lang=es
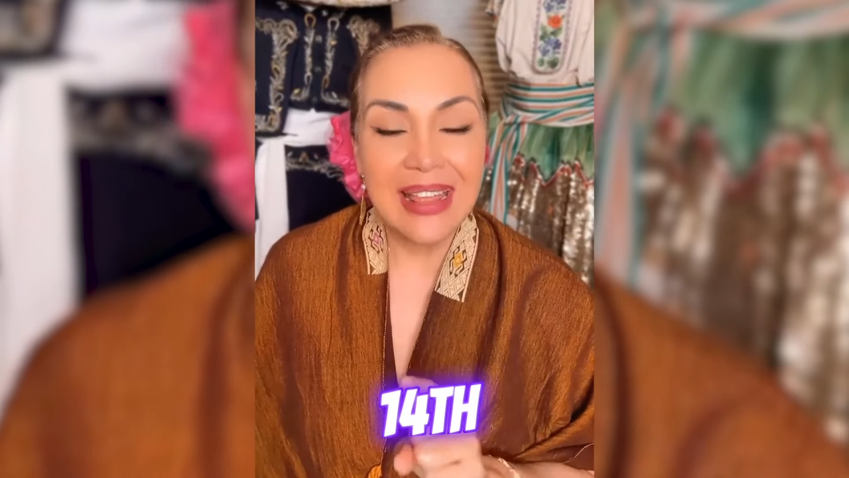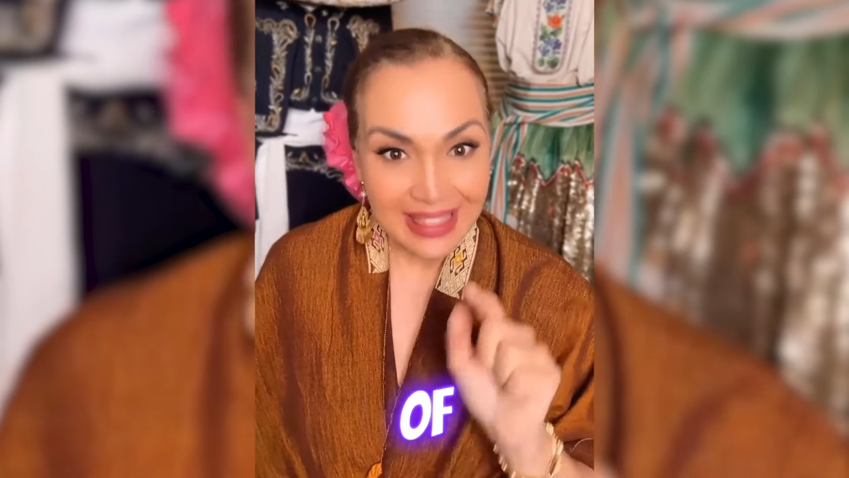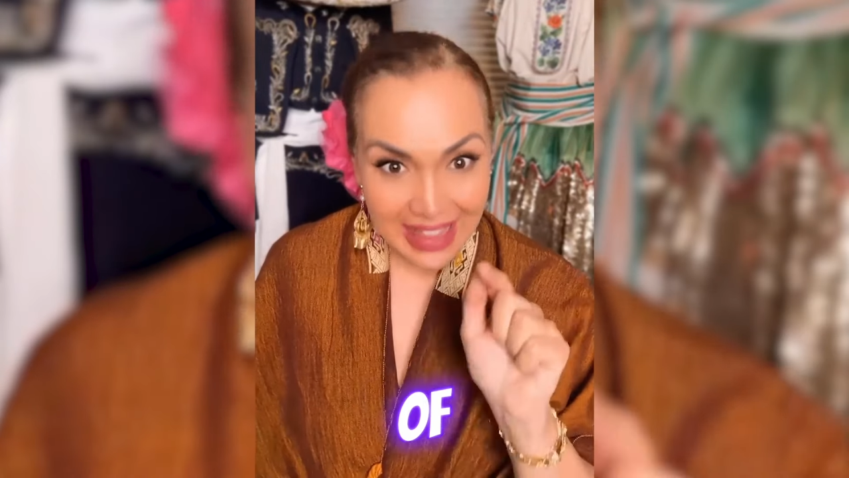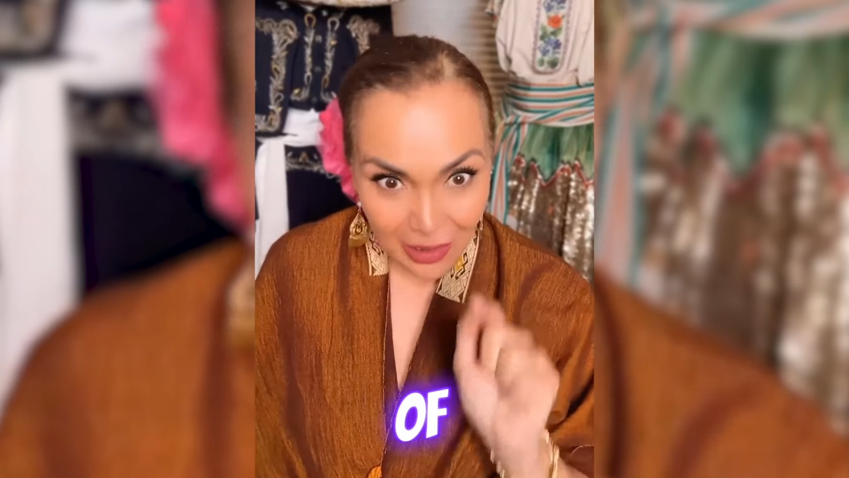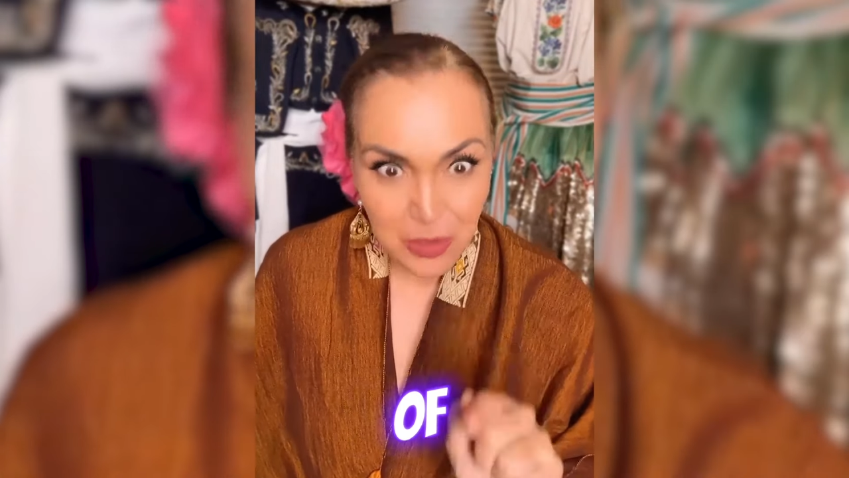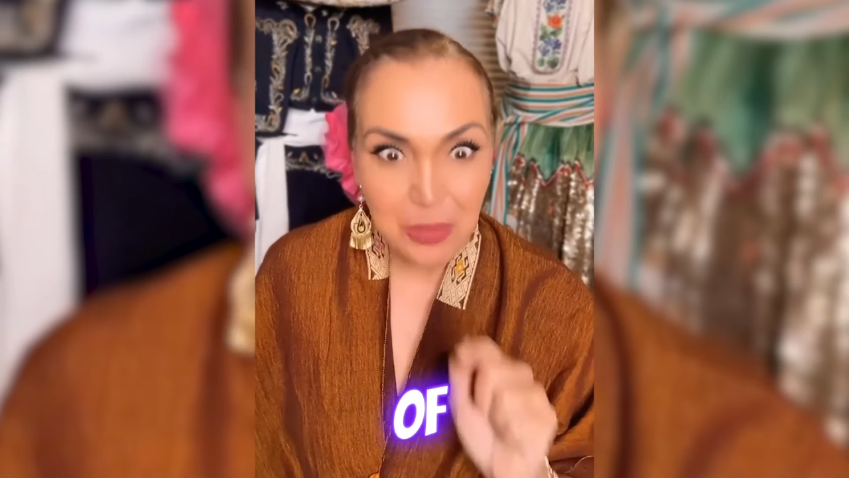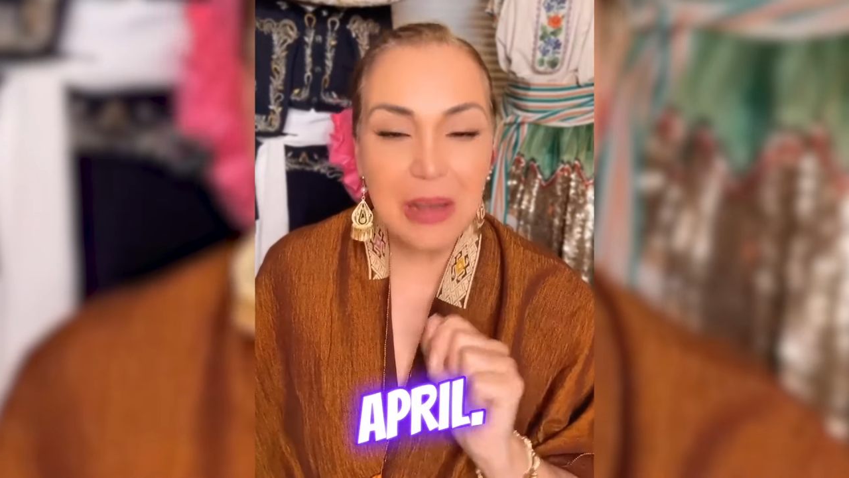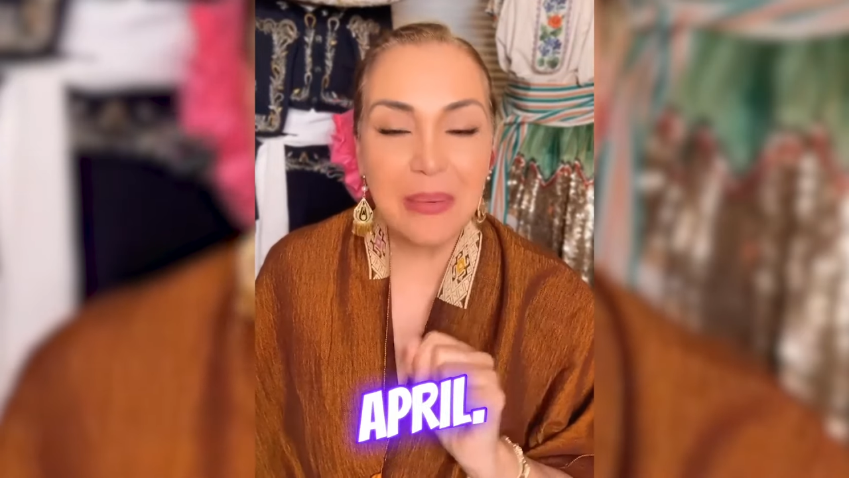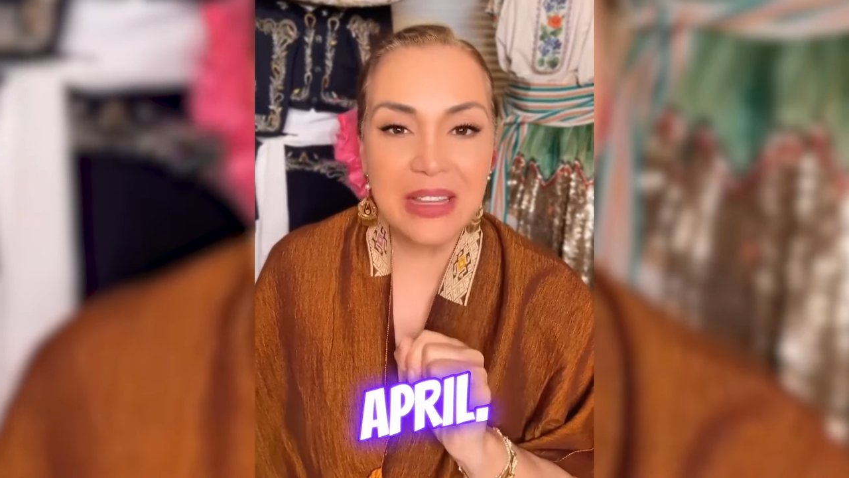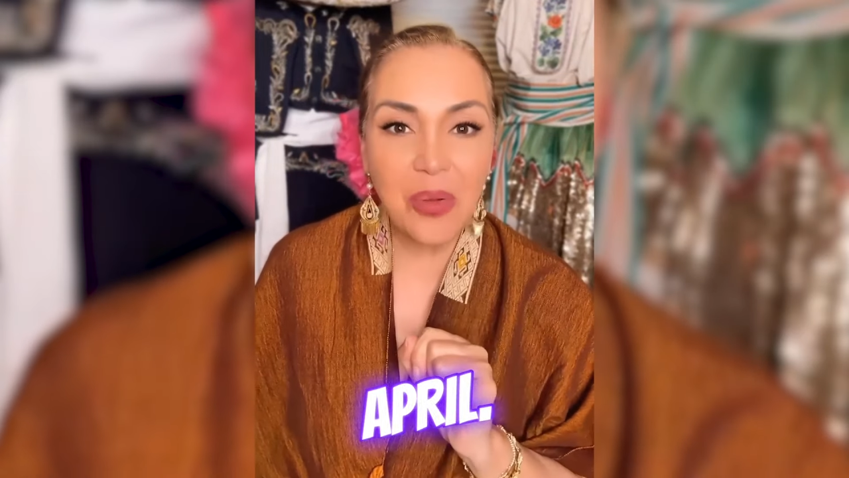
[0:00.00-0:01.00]
de
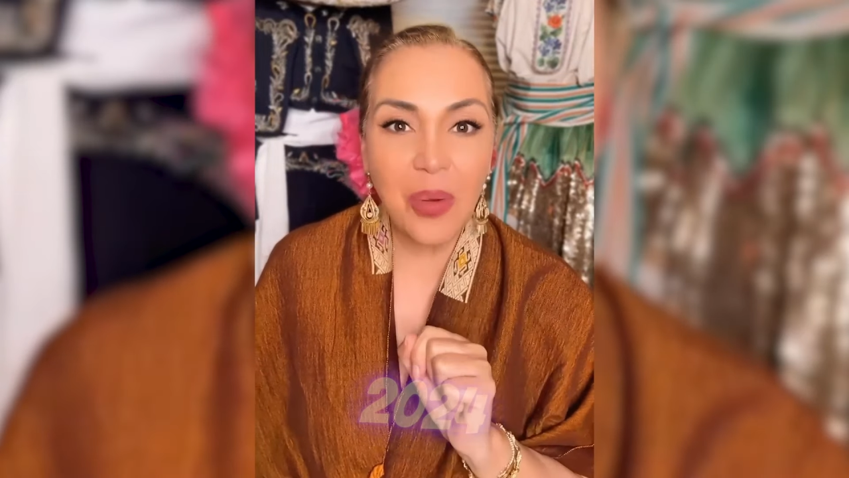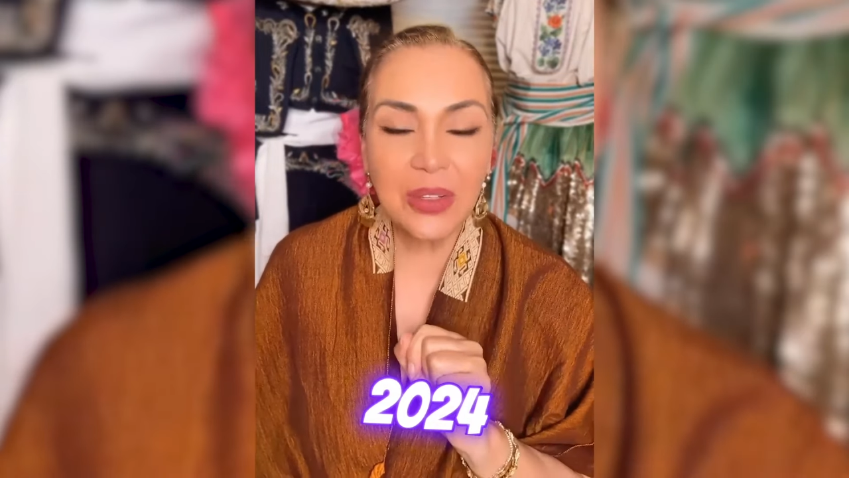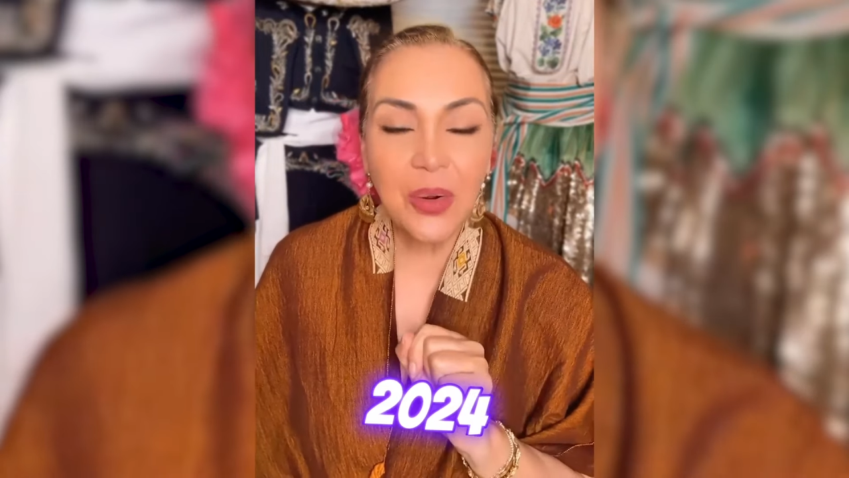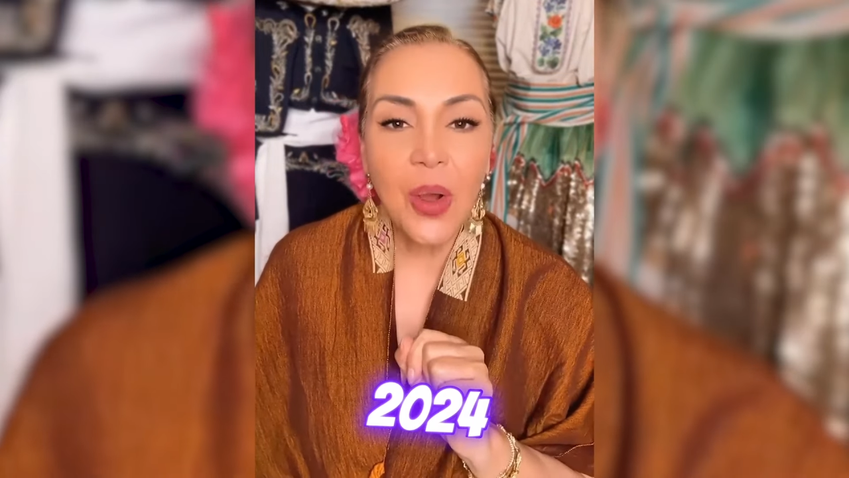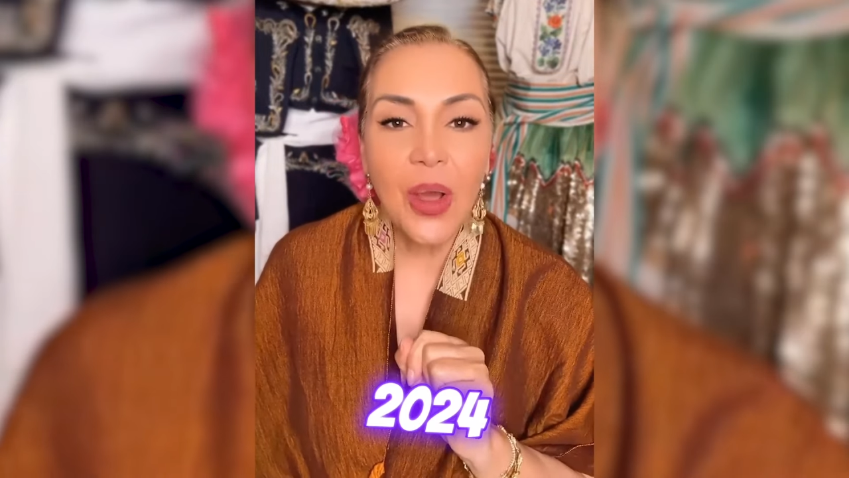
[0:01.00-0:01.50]
2024